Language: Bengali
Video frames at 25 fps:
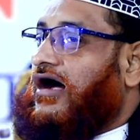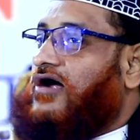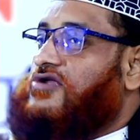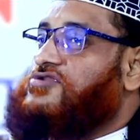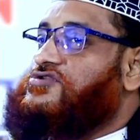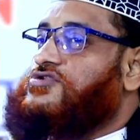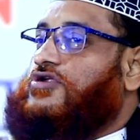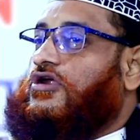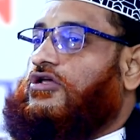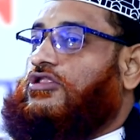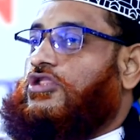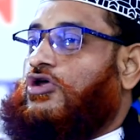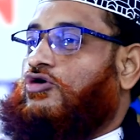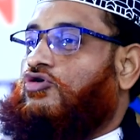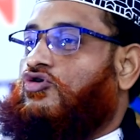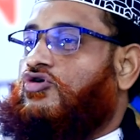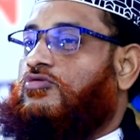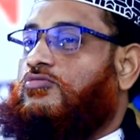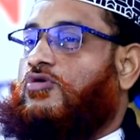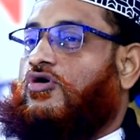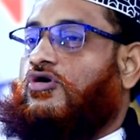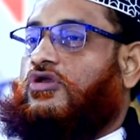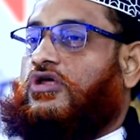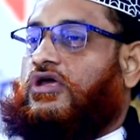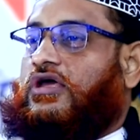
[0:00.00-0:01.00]
হজরতে
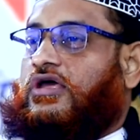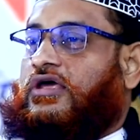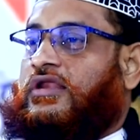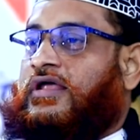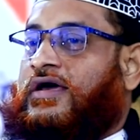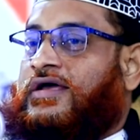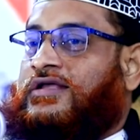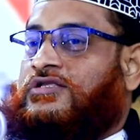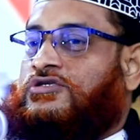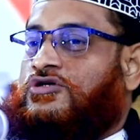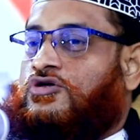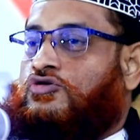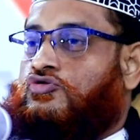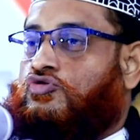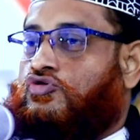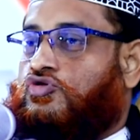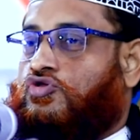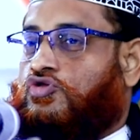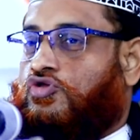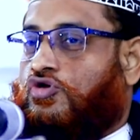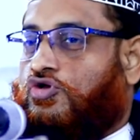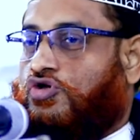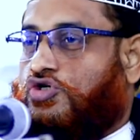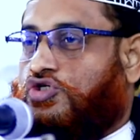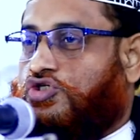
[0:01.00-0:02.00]
ওমরে উমরের একজন
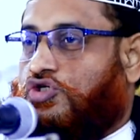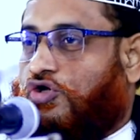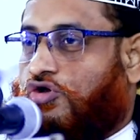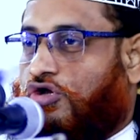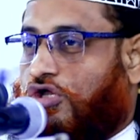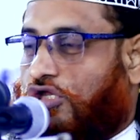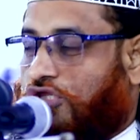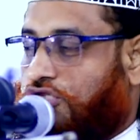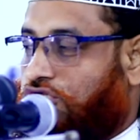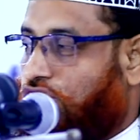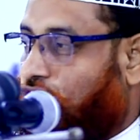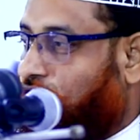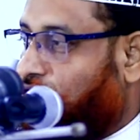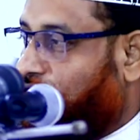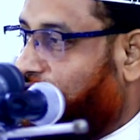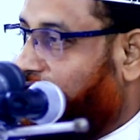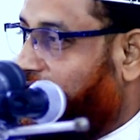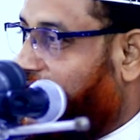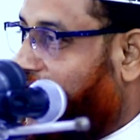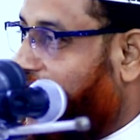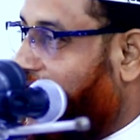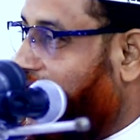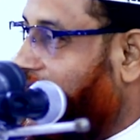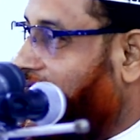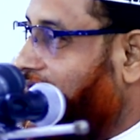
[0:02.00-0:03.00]
উত্তর শরীর
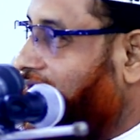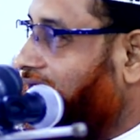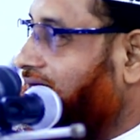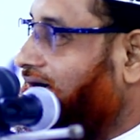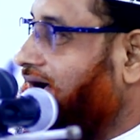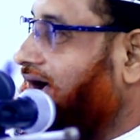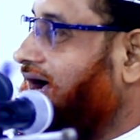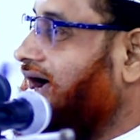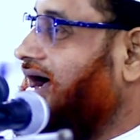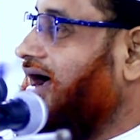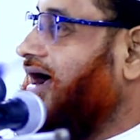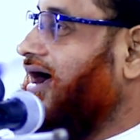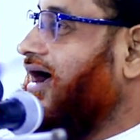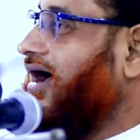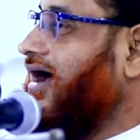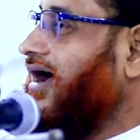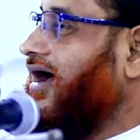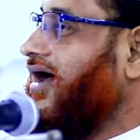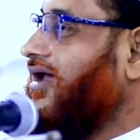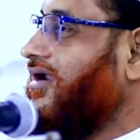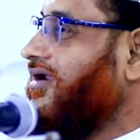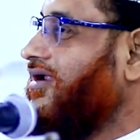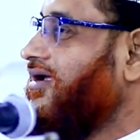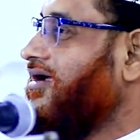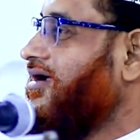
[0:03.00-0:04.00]

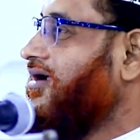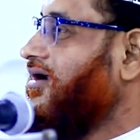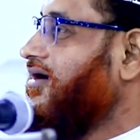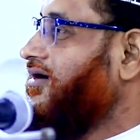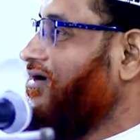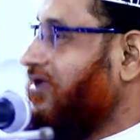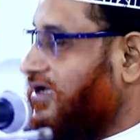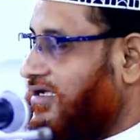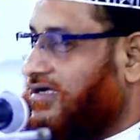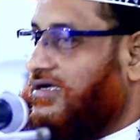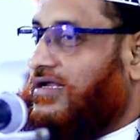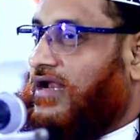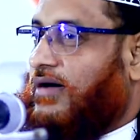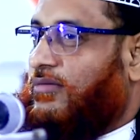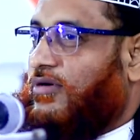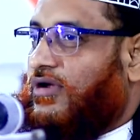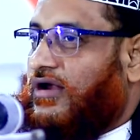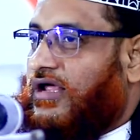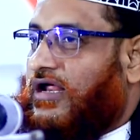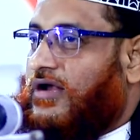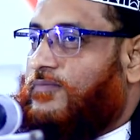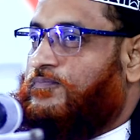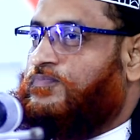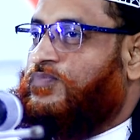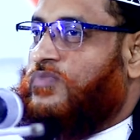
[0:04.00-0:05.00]
দরকার ঠিক কিনা
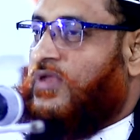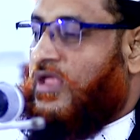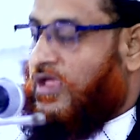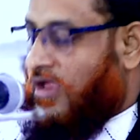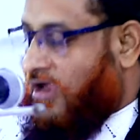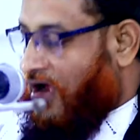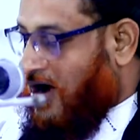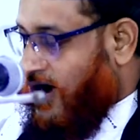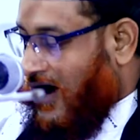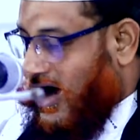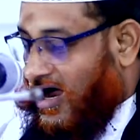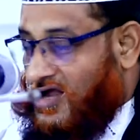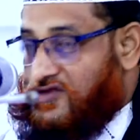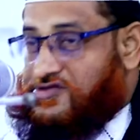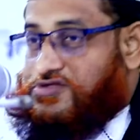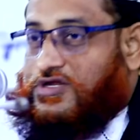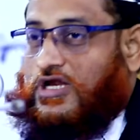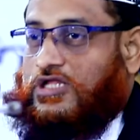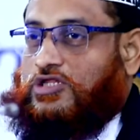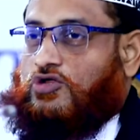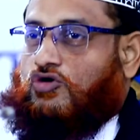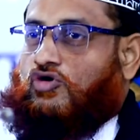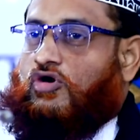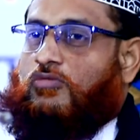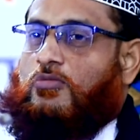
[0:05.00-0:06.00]
বলেন
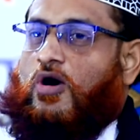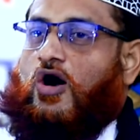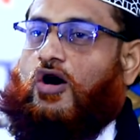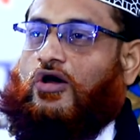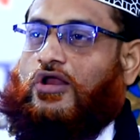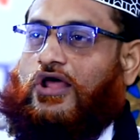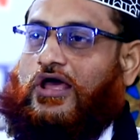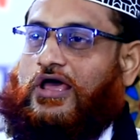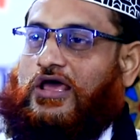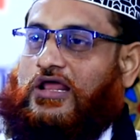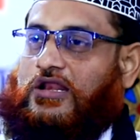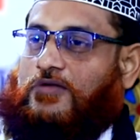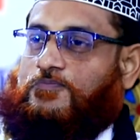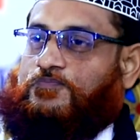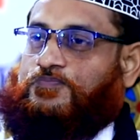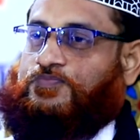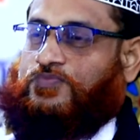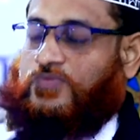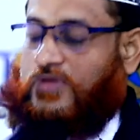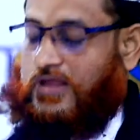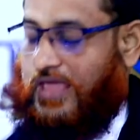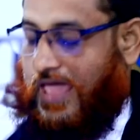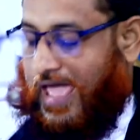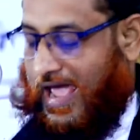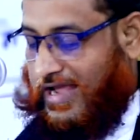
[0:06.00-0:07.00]
হজরত উমরের
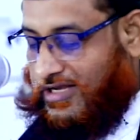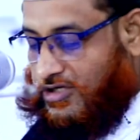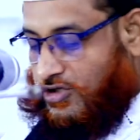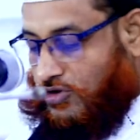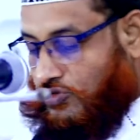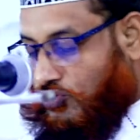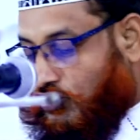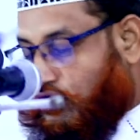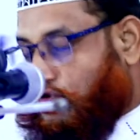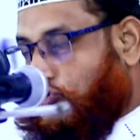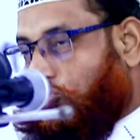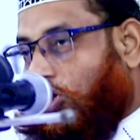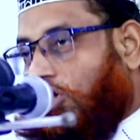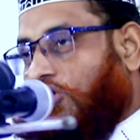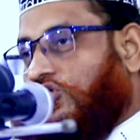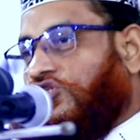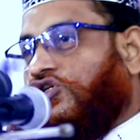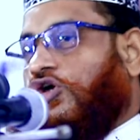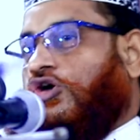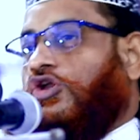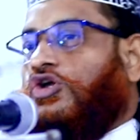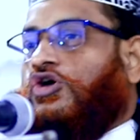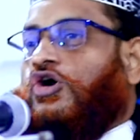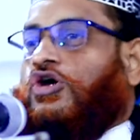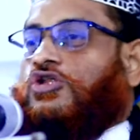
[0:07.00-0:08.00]
একজন উত্তর
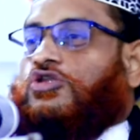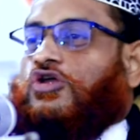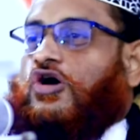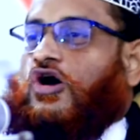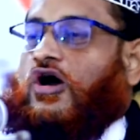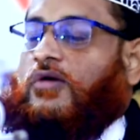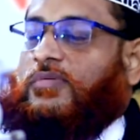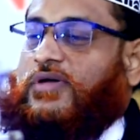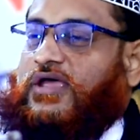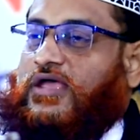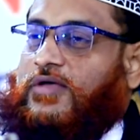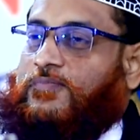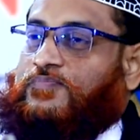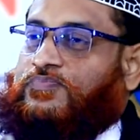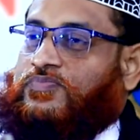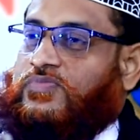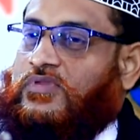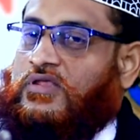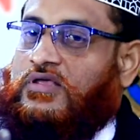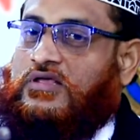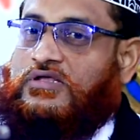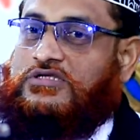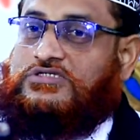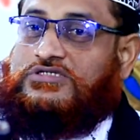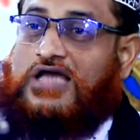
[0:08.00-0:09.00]
শরী হতে হবে
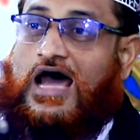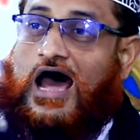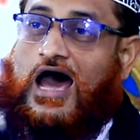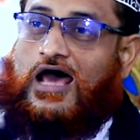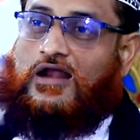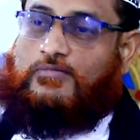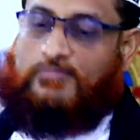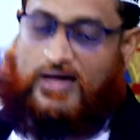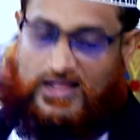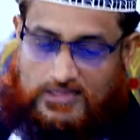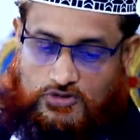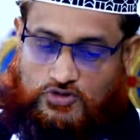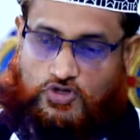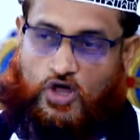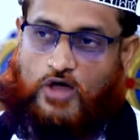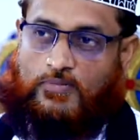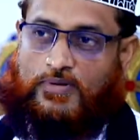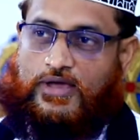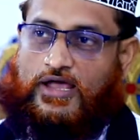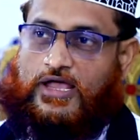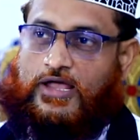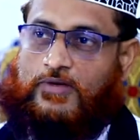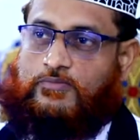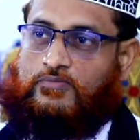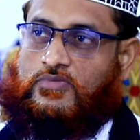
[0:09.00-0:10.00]
যার
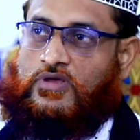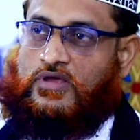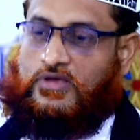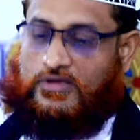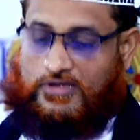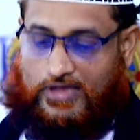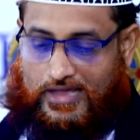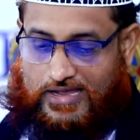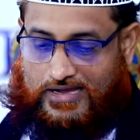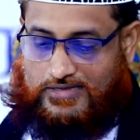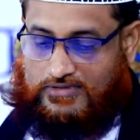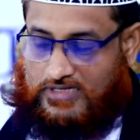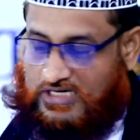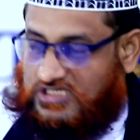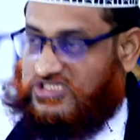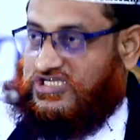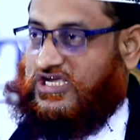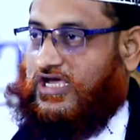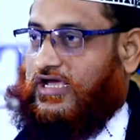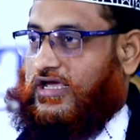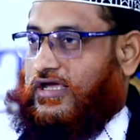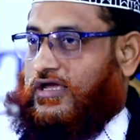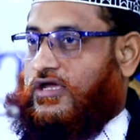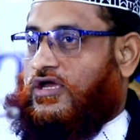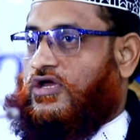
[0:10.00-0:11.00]
মাধ্যমে এই
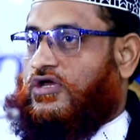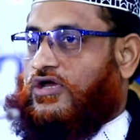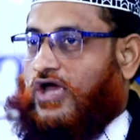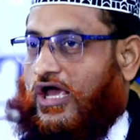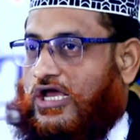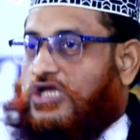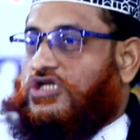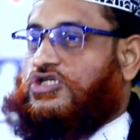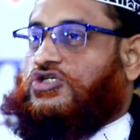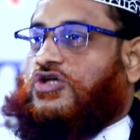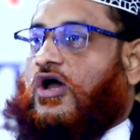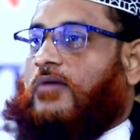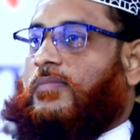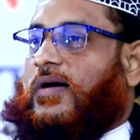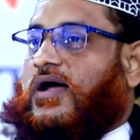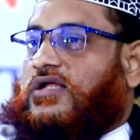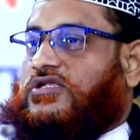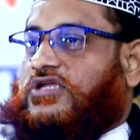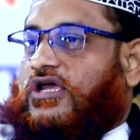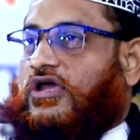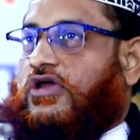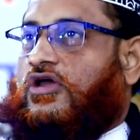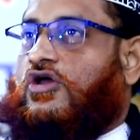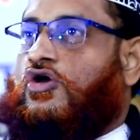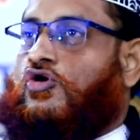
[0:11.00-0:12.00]
দেশে এই
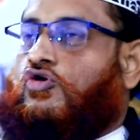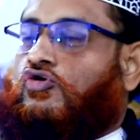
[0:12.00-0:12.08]
সমাজে